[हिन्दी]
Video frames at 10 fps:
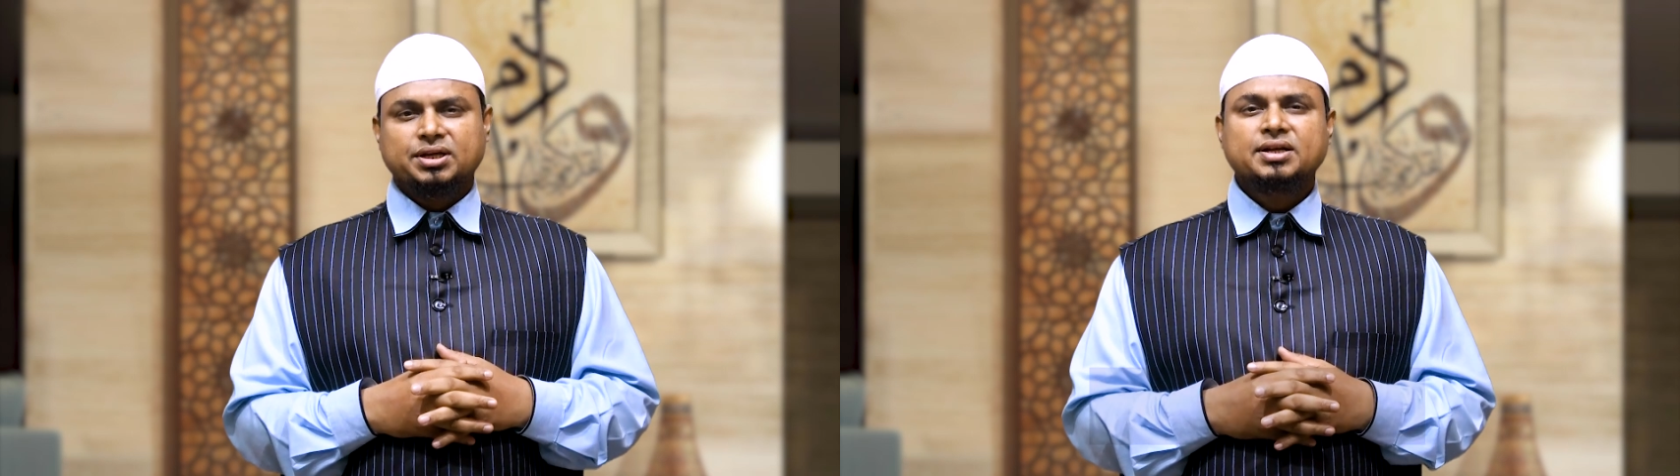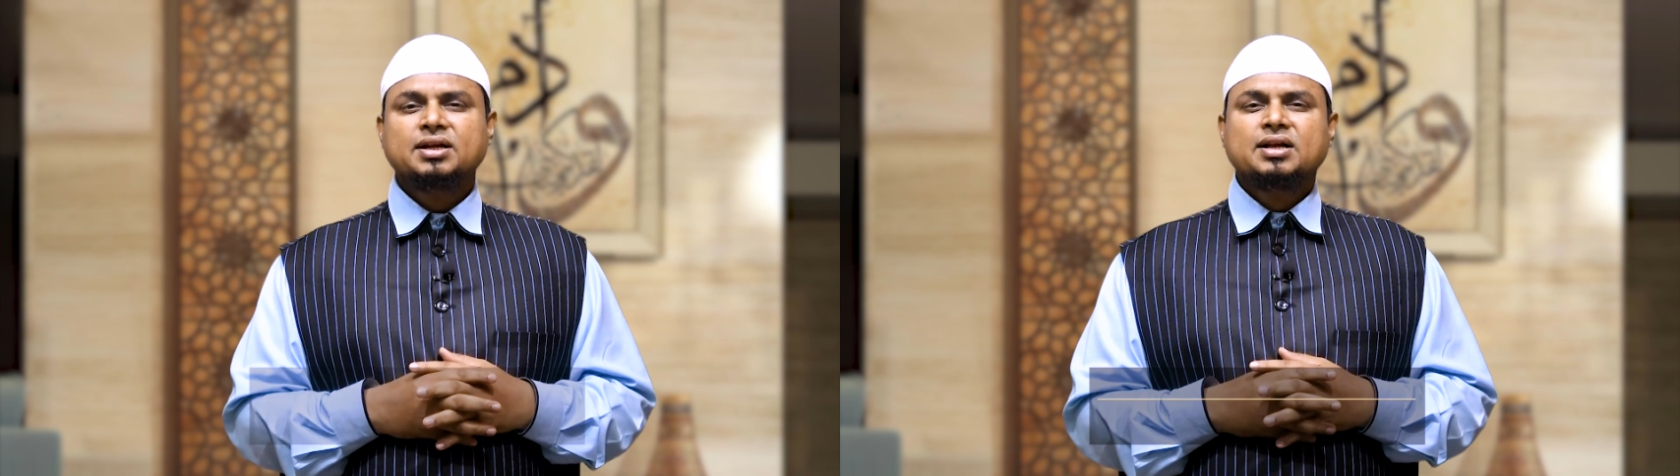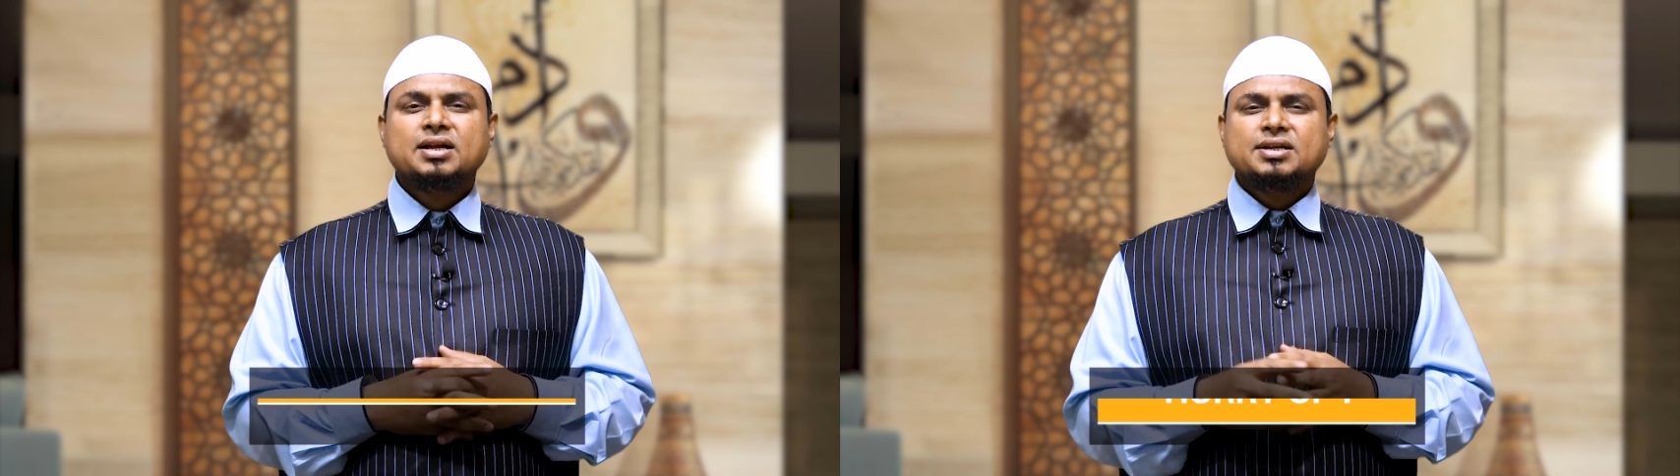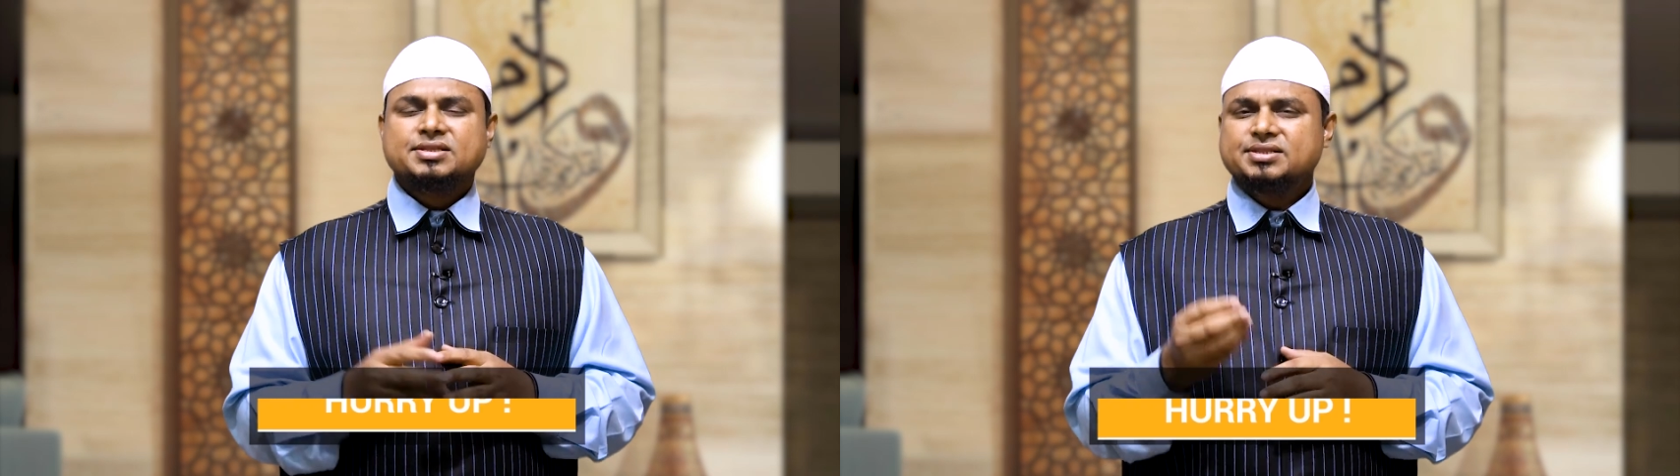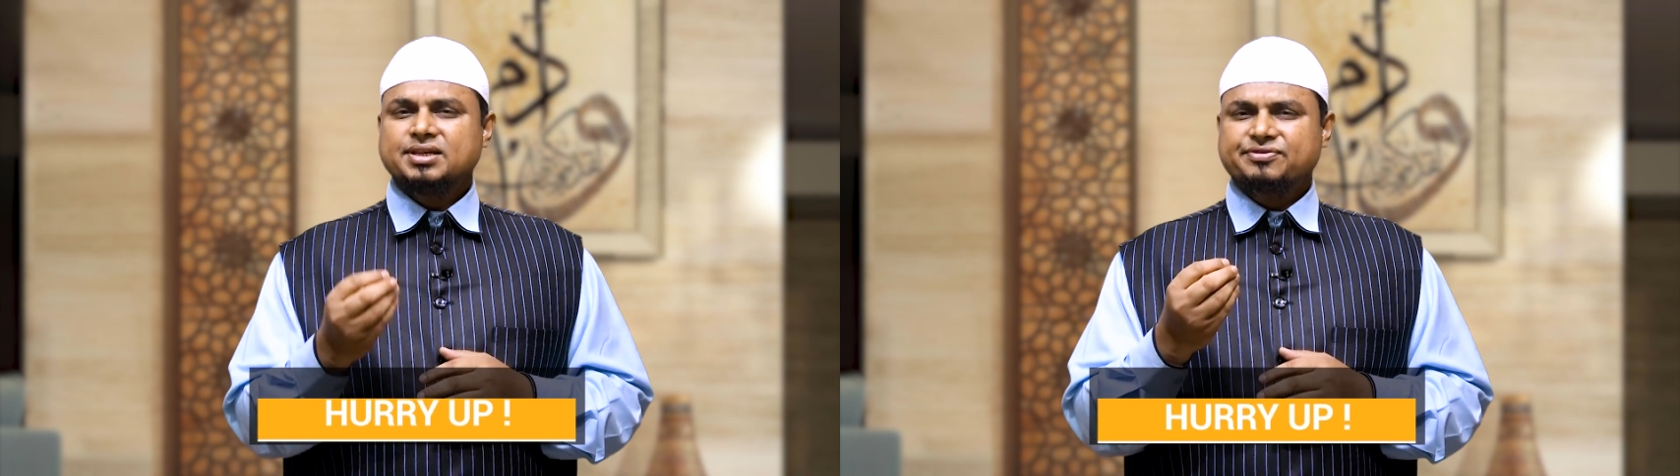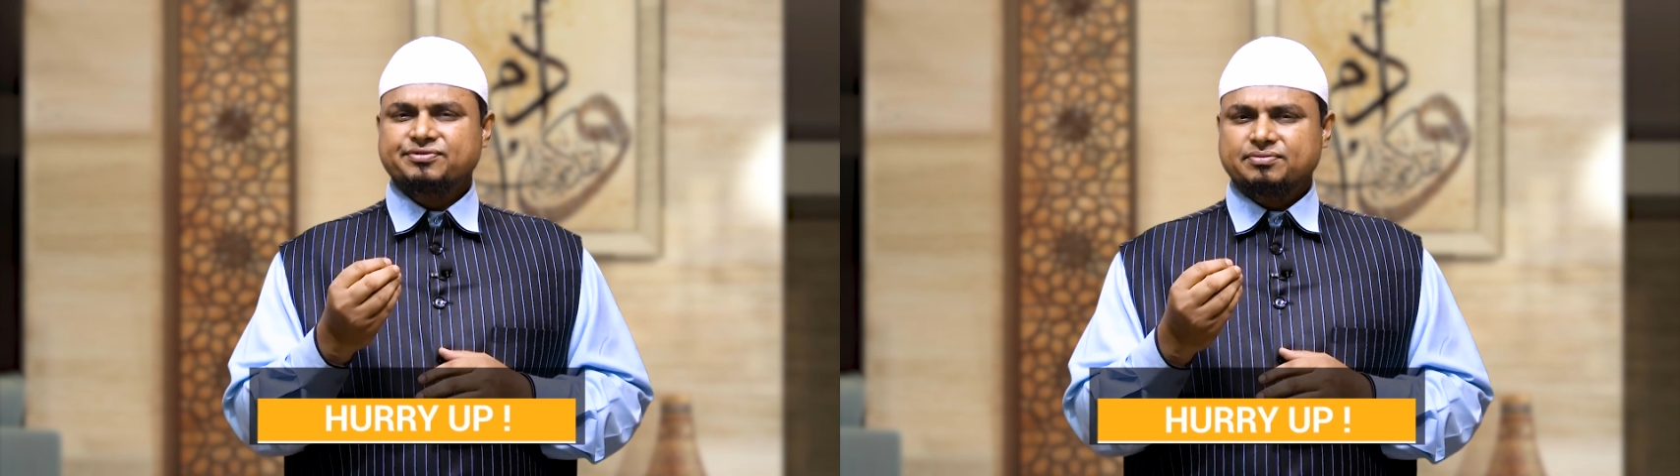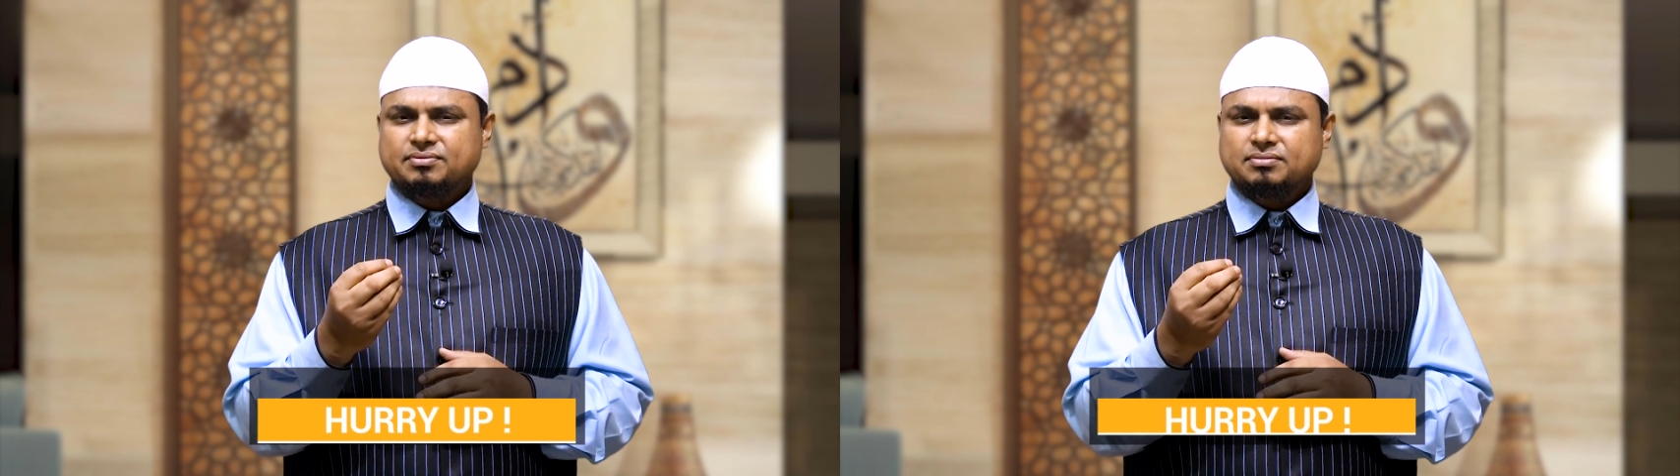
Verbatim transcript: हैं सिर्फ